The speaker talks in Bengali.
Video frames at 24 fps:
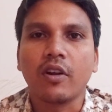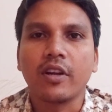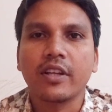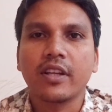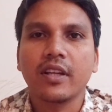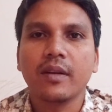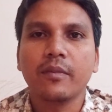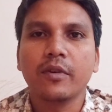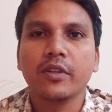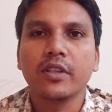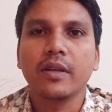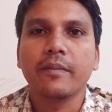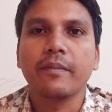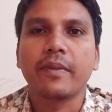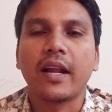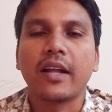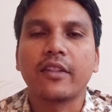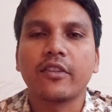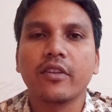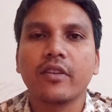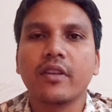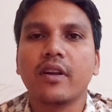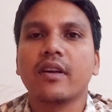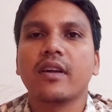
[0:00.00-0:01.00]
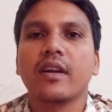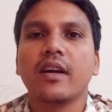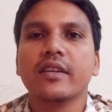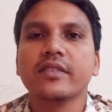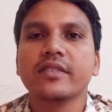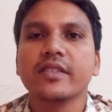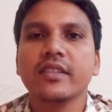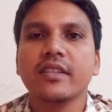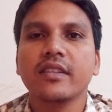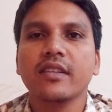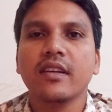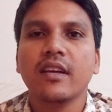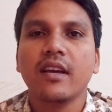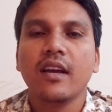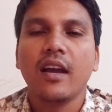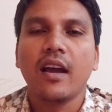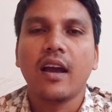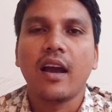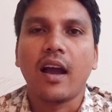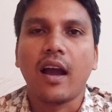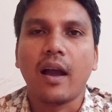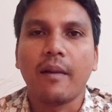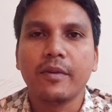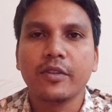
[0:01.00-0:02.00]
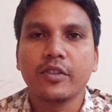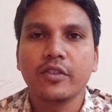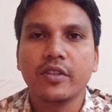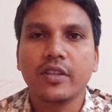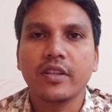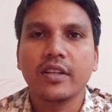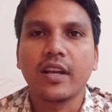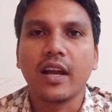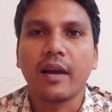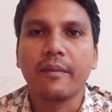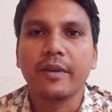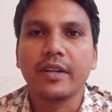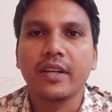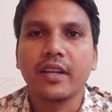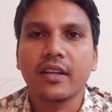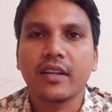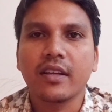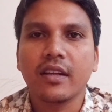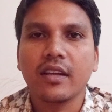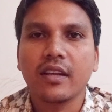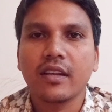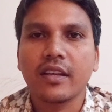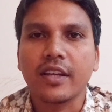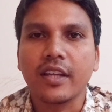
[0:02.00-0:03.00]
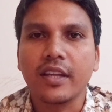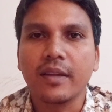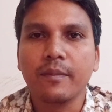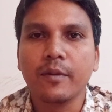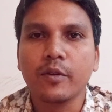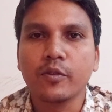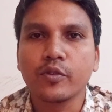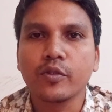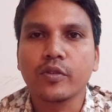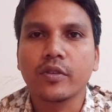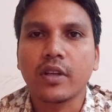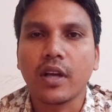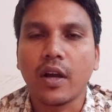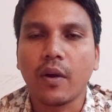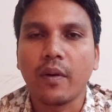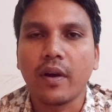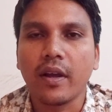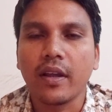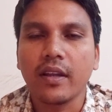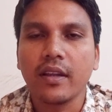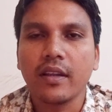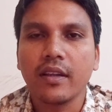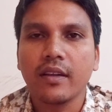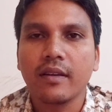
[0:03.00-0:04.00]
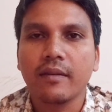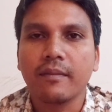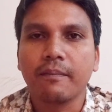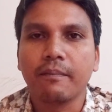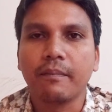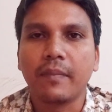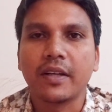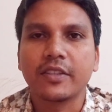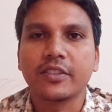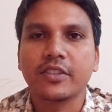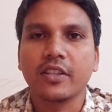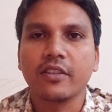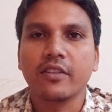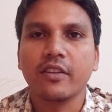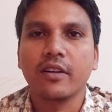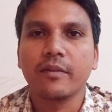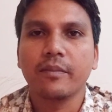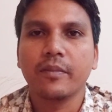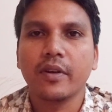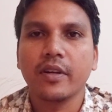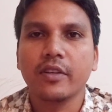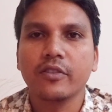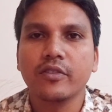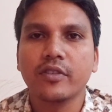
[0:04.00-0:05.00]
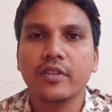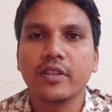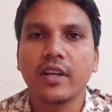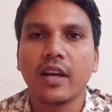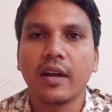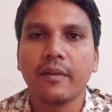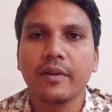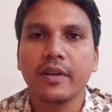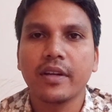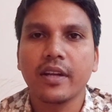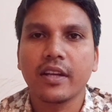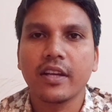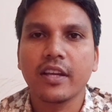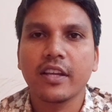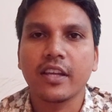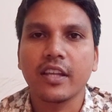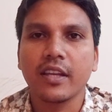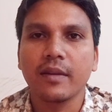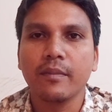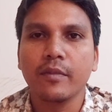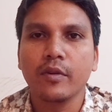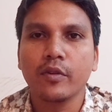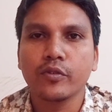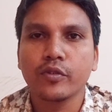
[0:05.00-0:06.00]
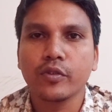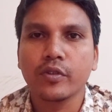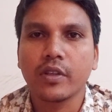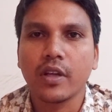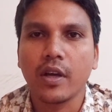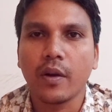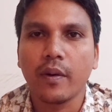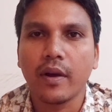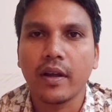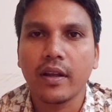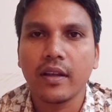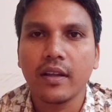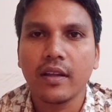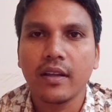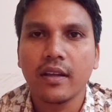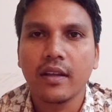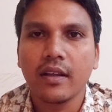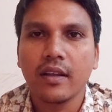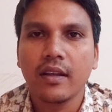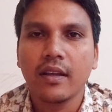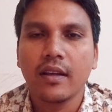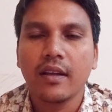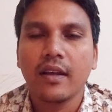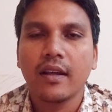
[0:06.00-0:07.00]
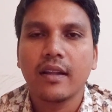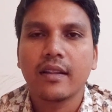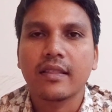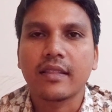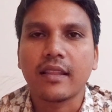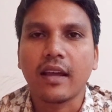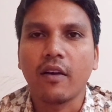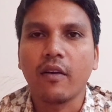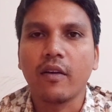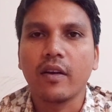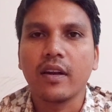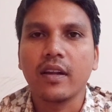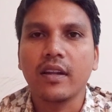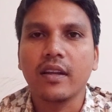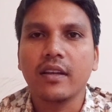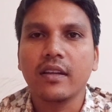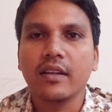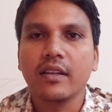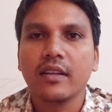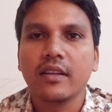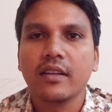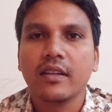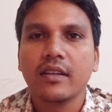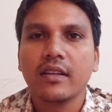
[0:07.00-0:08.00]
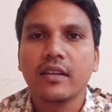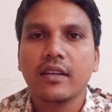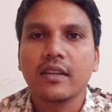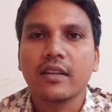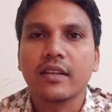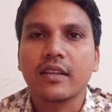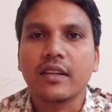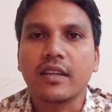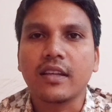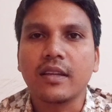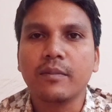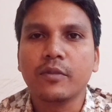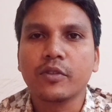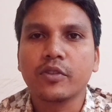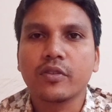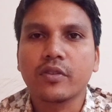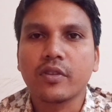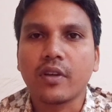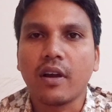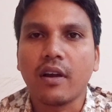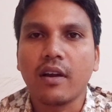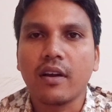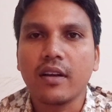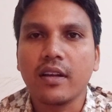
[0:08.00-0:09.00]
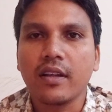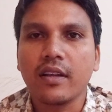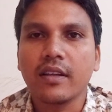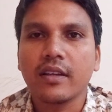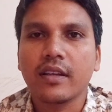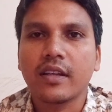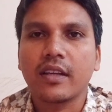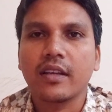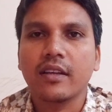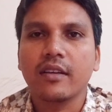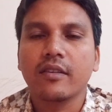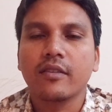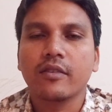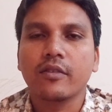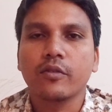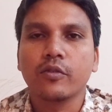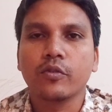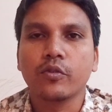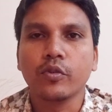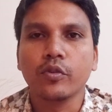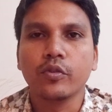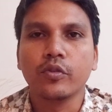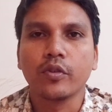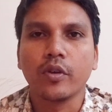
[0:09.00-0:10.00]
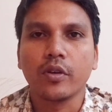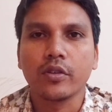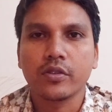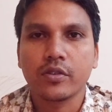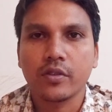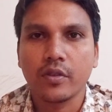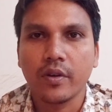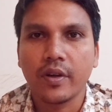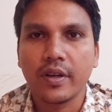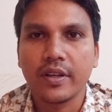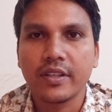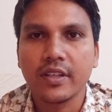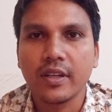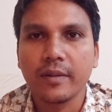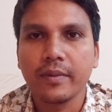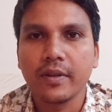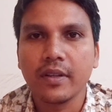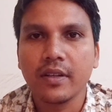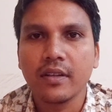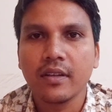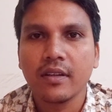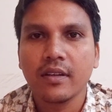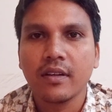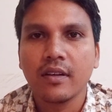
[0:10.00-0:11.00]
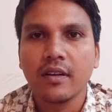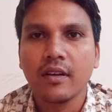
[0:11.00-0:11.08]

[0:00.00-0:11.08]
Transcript: অনেকের মধ্যে ভ্রান্ত ধারণা আছে আমি যদি গাভীটাকে কৃমির ওষুধ খাওয়াই বাচ্চা দেওয়ার পরে যদি গাভীটাকে কৃমির ওষুধ খাওয়াই তাহলে কৃমি ওষুধ খাওয়ালে দুধ নষ্ট হয়ে যাবে